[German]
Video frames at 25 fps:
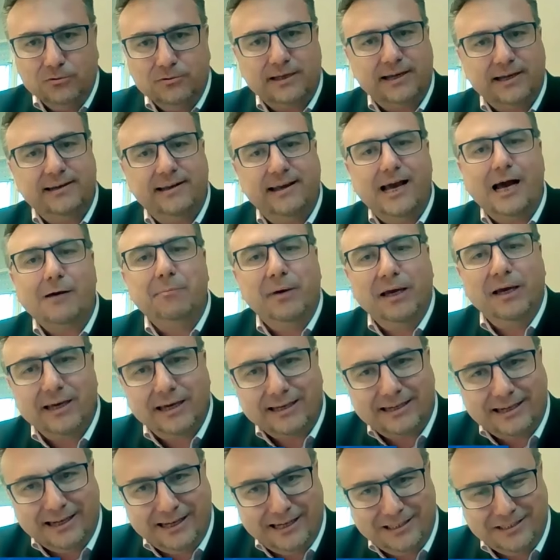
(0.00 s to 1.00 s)
und eine
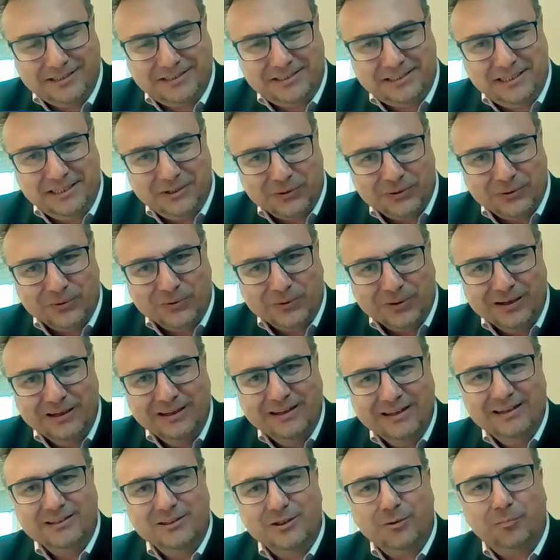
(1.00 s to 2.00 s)
Amerikanisierung
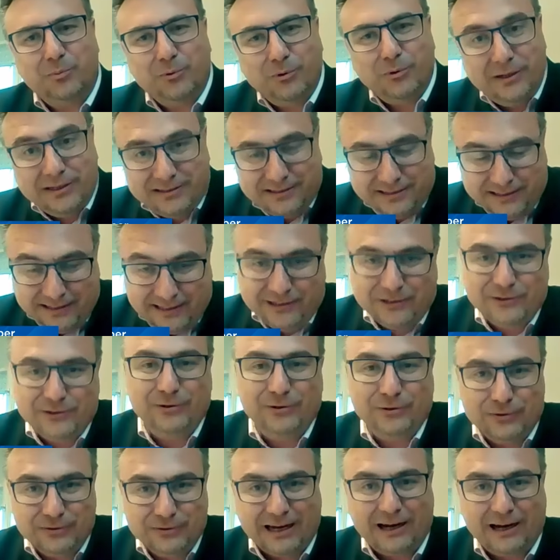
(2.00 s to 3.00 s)
der Politik
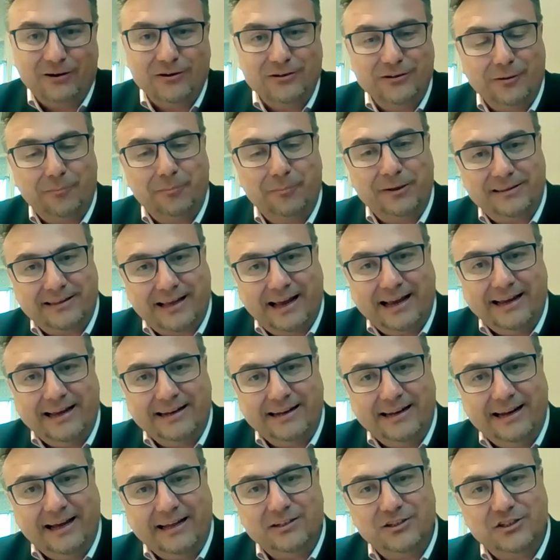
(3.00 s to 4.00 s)
und auch der
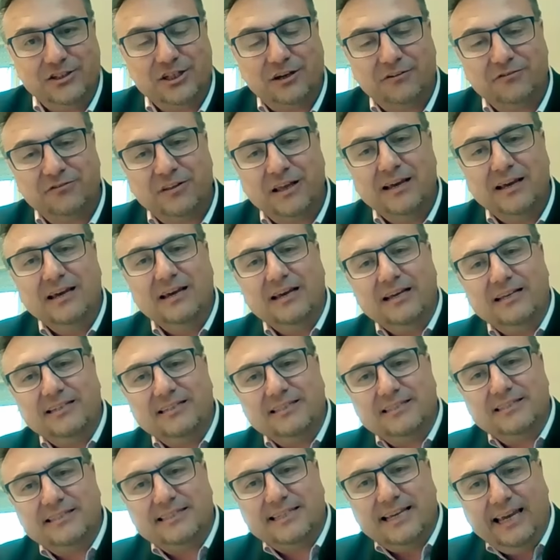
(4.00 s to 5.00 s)
Parteienlandschaft.
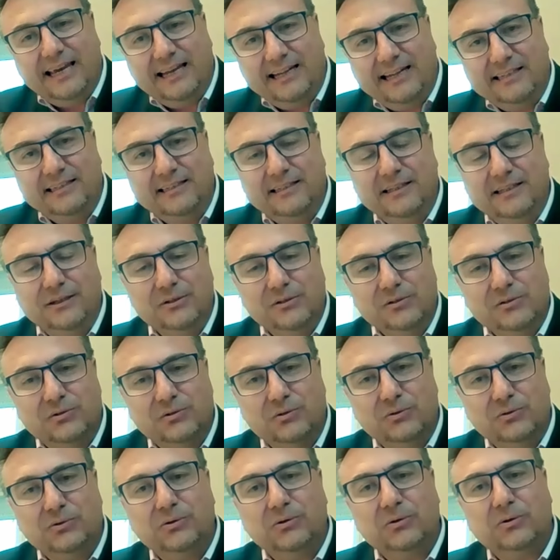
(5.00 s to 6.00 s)
Es zählen in
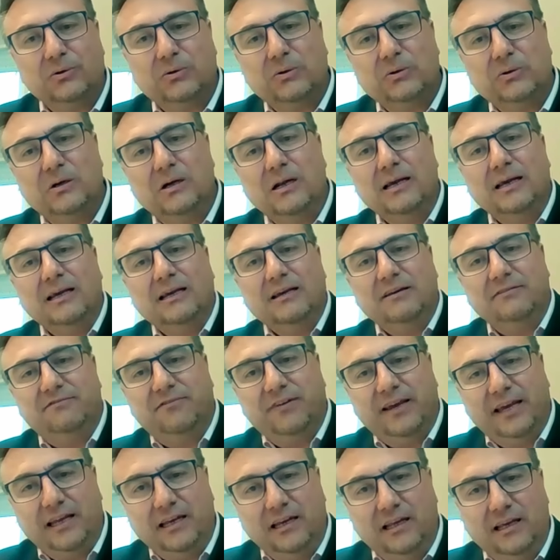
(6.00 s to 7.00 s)
Südtirol
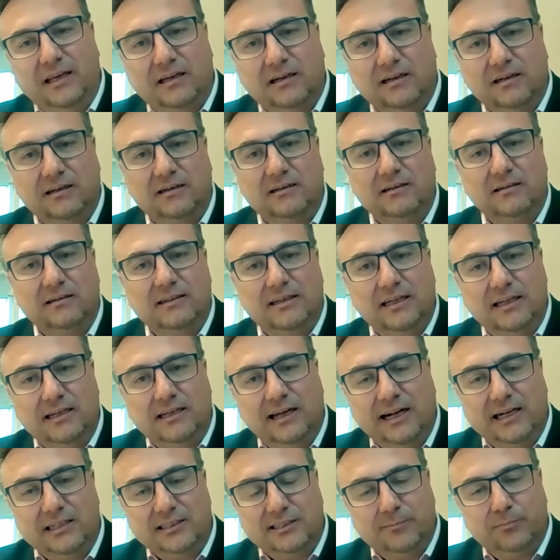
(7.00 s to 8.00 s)
weniger
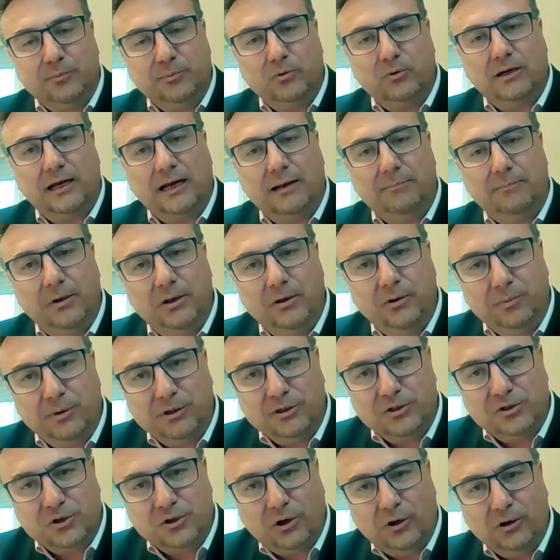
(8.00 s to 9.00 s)
Inhalte, Programme,
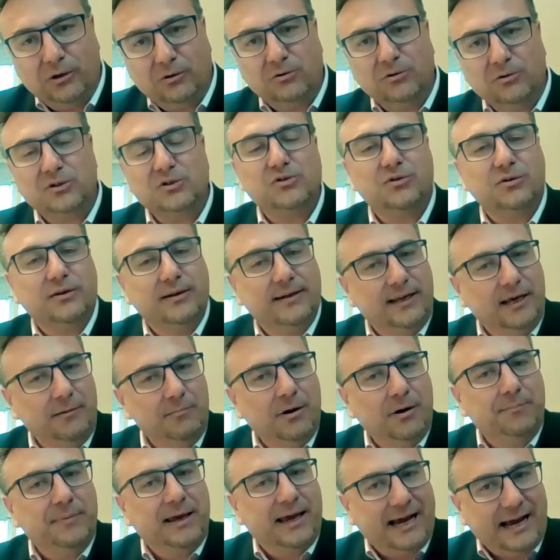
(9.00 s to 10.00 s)
Überzeugungen, sondern
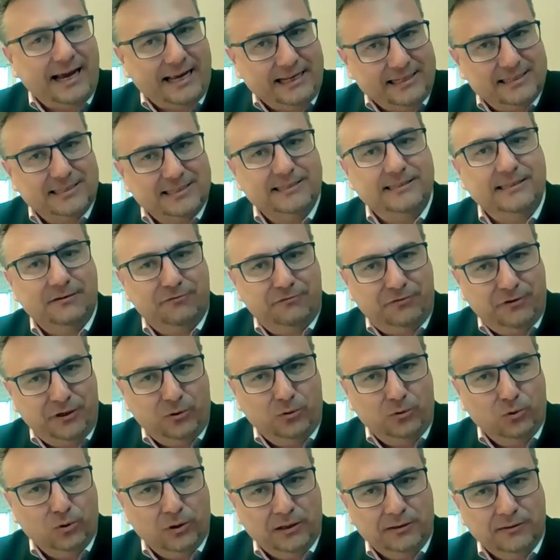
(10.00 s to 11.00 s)
immer mehr einzelne
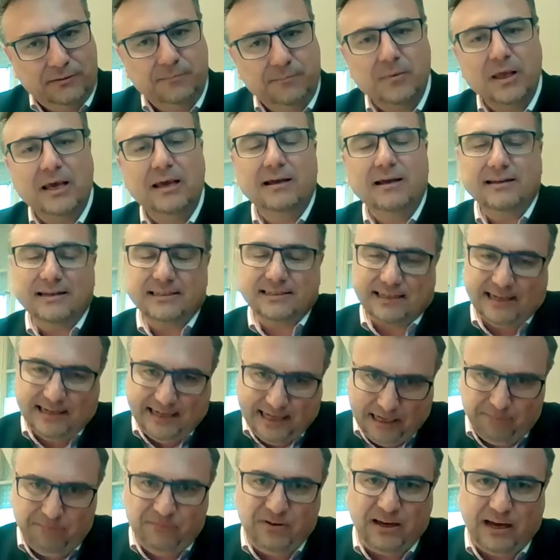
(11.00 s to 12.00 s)
Figuren. Das
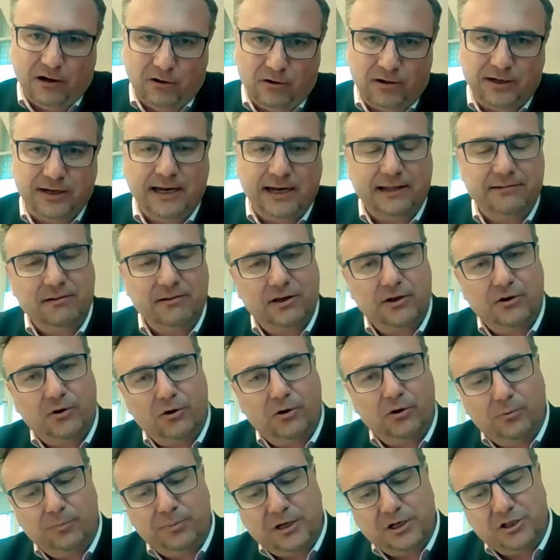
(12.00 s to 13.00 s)
erleben wir auch in anderen
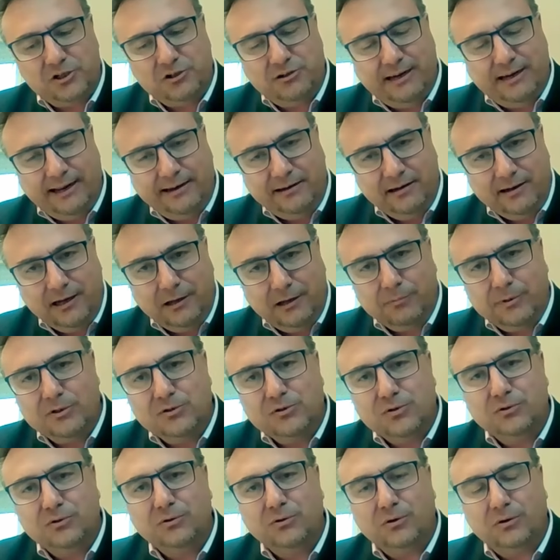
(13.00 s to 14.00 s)
europäischen Ländern, aber in
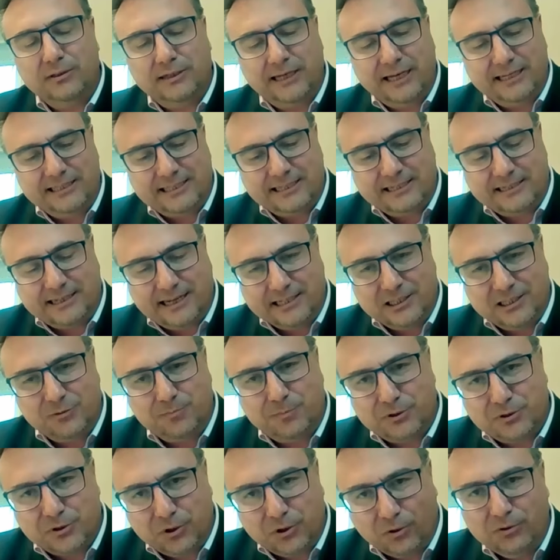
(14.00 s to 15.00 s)
Südtirol derzeit ganz
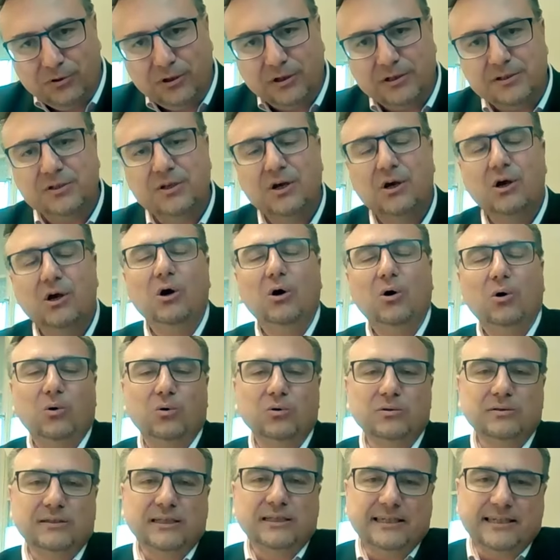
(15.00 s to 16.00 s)
besonders.
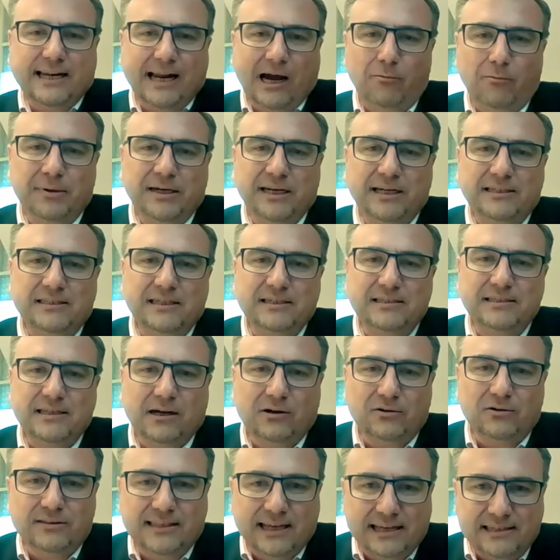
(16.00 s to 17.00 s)
Und ich glaube, dass es
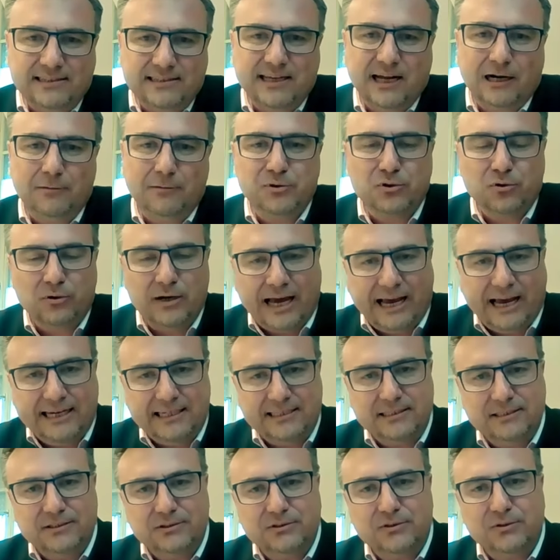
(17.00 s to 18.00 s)
auch deshalb so
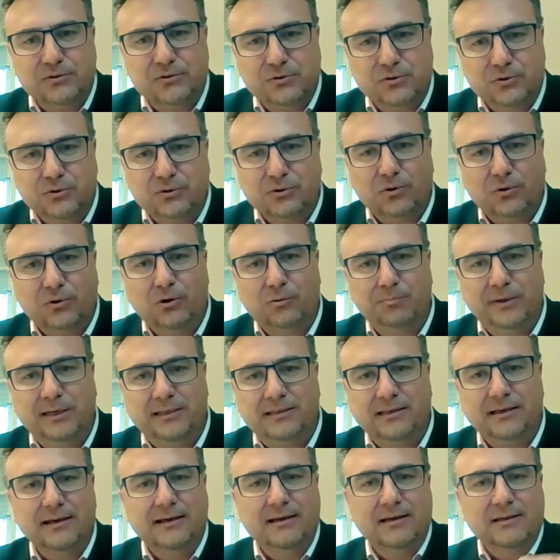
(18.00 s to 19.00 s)
leicht ist, in Südtirol
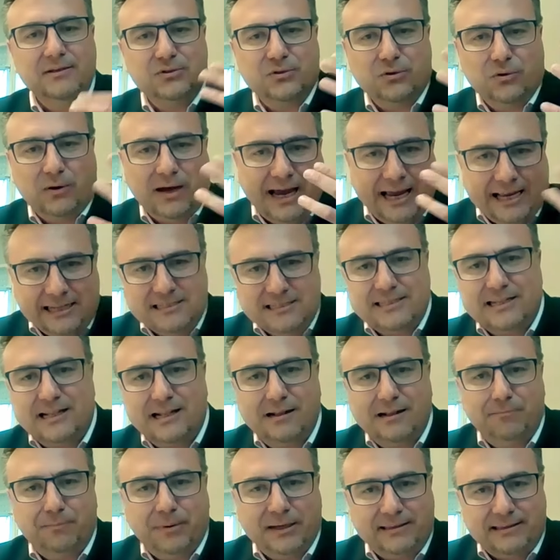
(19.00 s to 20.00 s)
mit so
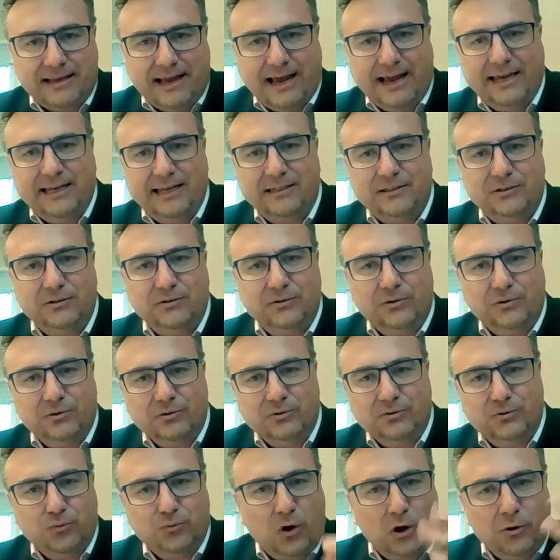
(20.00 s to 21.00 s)
Einzelparteien
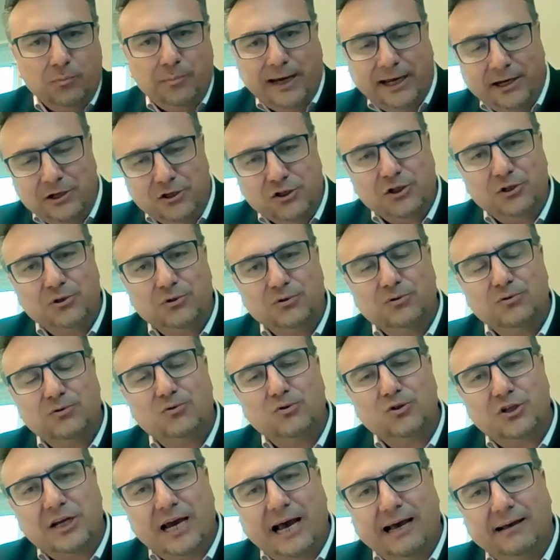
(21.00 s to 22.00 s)
und One-Man-Shows zu
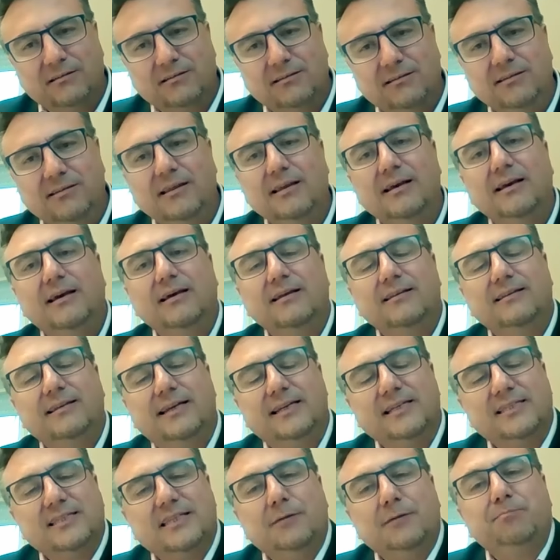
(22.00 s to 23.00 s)
starten, denn
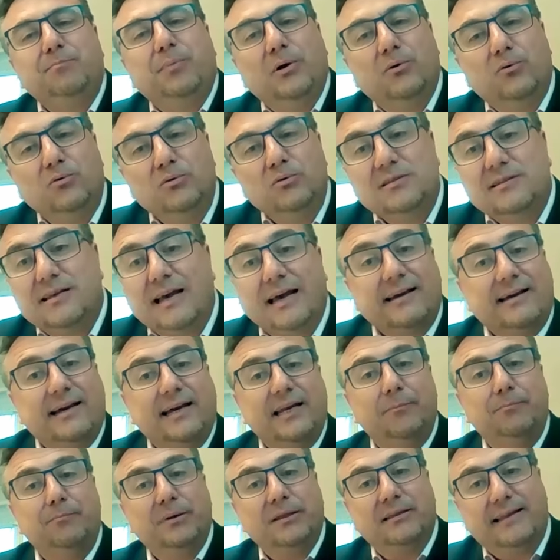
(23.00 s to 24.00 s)
es gibt bei uns gar
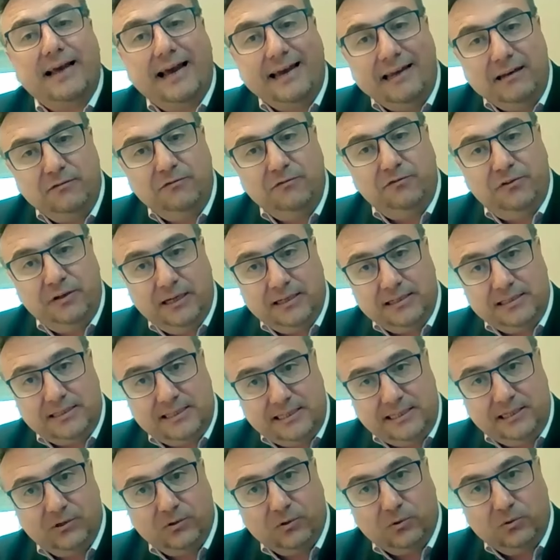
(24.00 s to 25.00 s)
keine
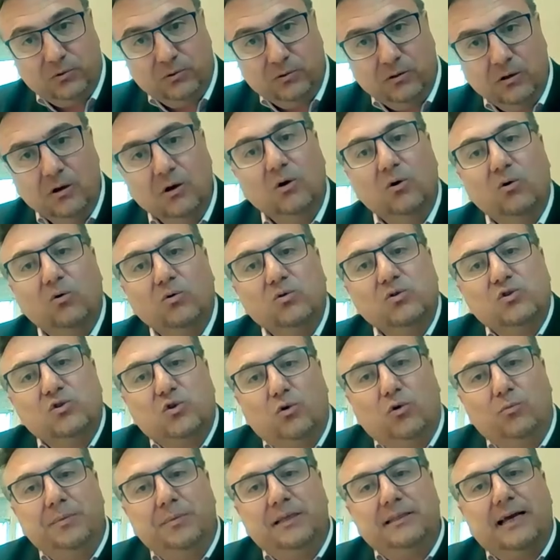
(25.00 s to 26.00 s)
Parteienfinanzierung und
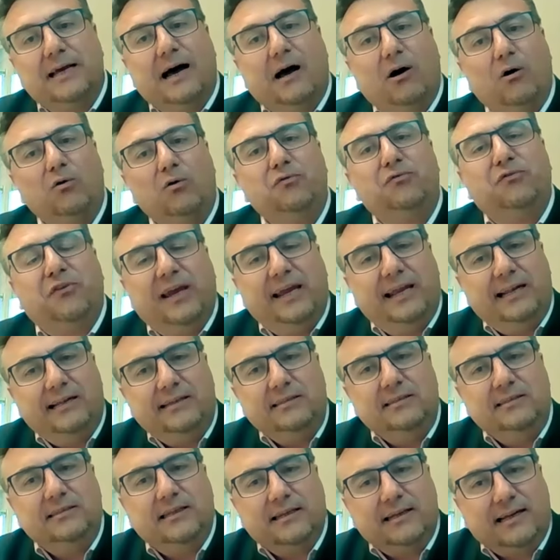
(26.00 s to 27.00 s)
somit auch
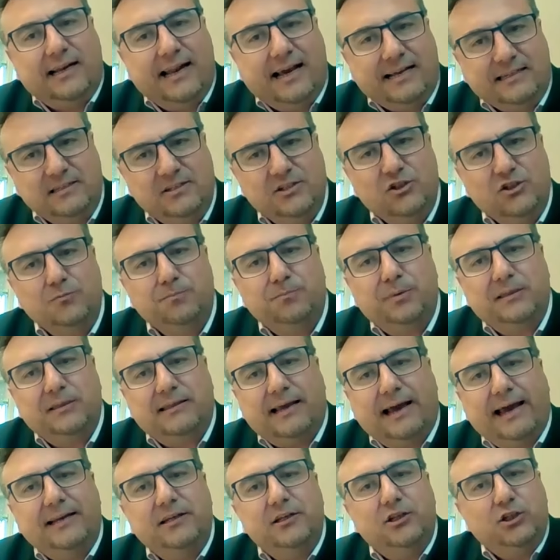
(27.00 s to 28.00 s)
fehlen den klassischen
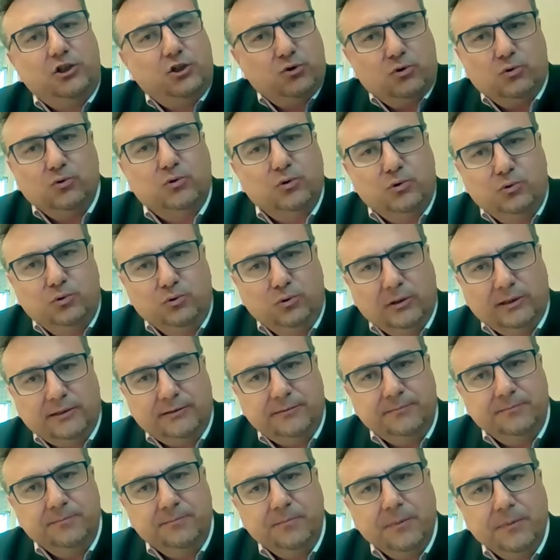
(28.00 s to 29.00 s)
Parteien die
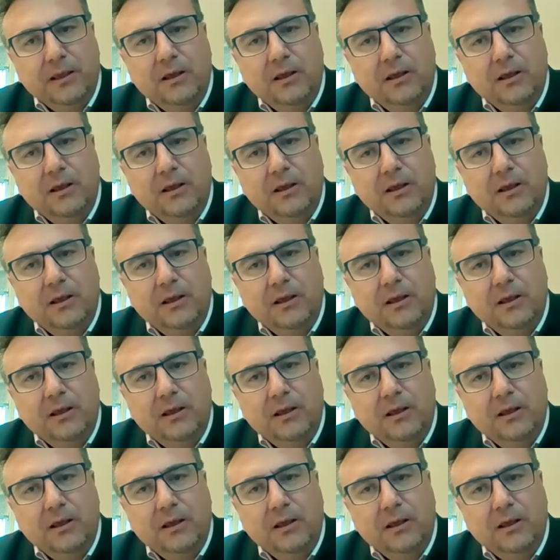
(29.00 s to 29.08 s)
Strukturen.